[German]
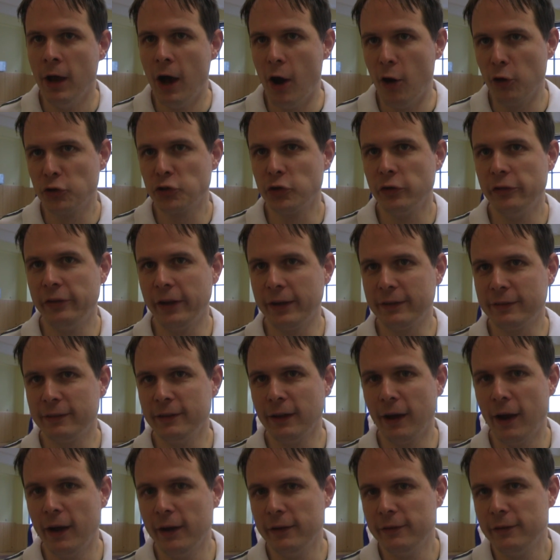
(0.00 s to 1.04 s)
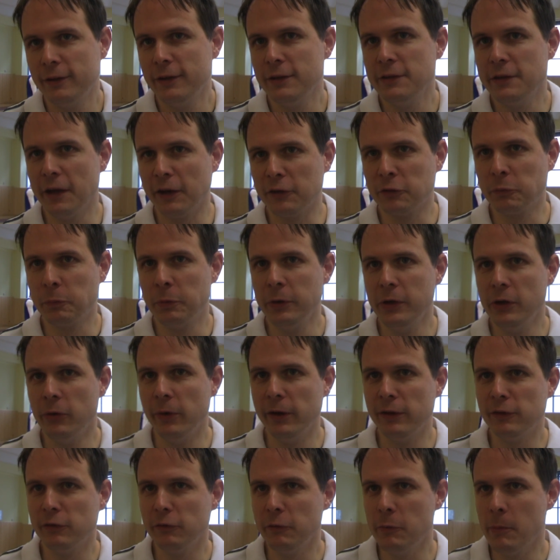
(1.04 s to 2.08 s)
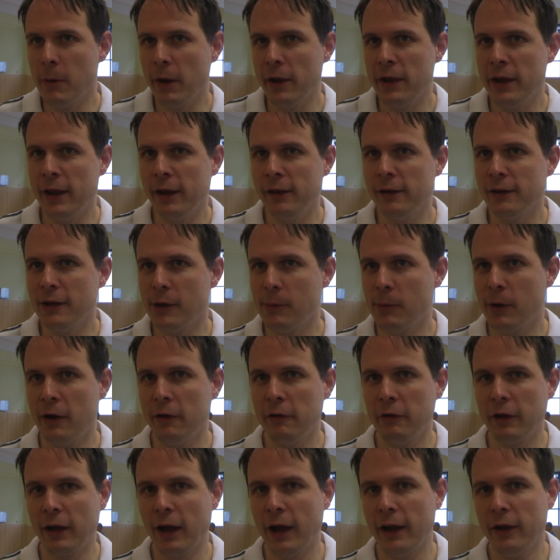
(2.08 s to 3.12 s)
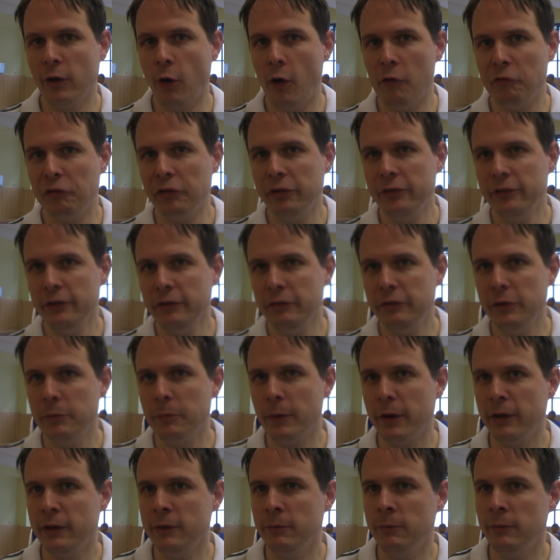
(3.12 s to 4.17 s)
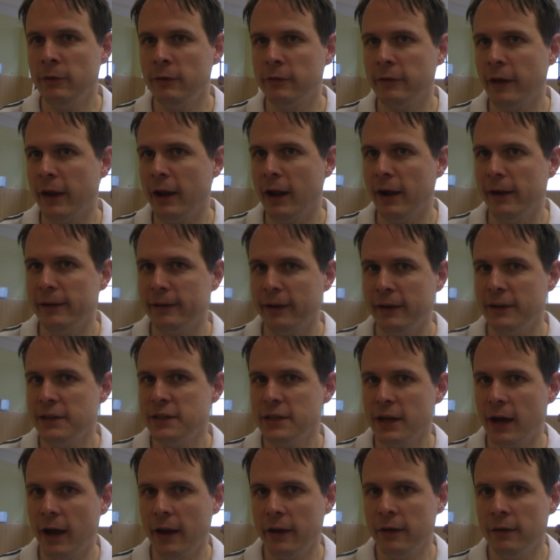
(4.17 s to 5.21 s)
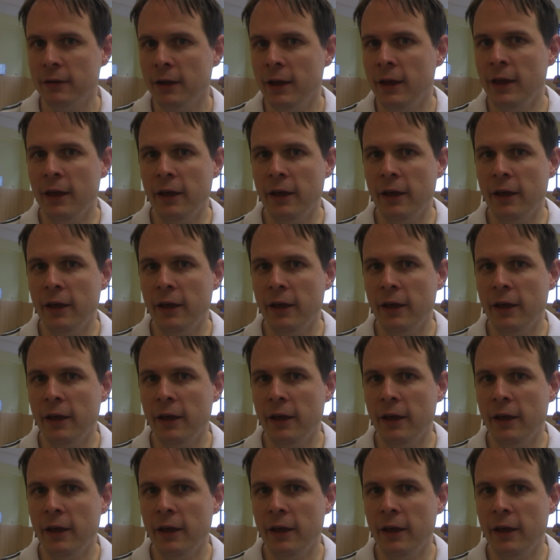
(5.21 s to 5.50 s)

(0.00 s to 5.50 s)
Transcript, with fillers: auch schon 36, Experience, wie man nennt, aber gerade offensiv sieht man ihm sein Alter nicht an.